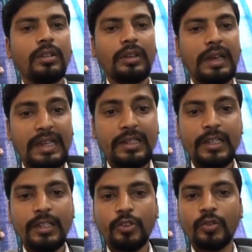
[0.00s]

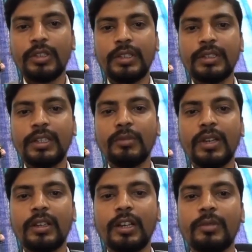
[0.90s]
नाइनटीन जो कि जैसे कि
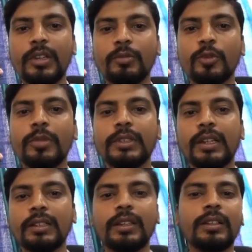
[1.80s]
मैंने कल भी आपको
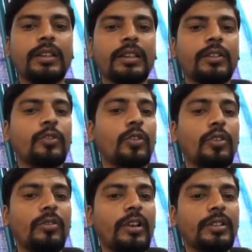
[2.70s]
बताया था कि ये
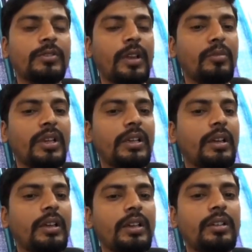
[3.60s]
कोरोना वायरस फैमिली का
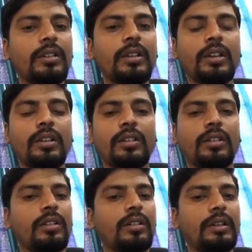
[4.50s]
एक
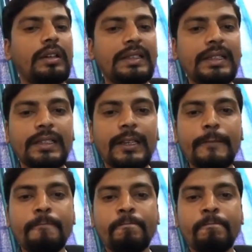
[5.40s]
डिज़ीज़ है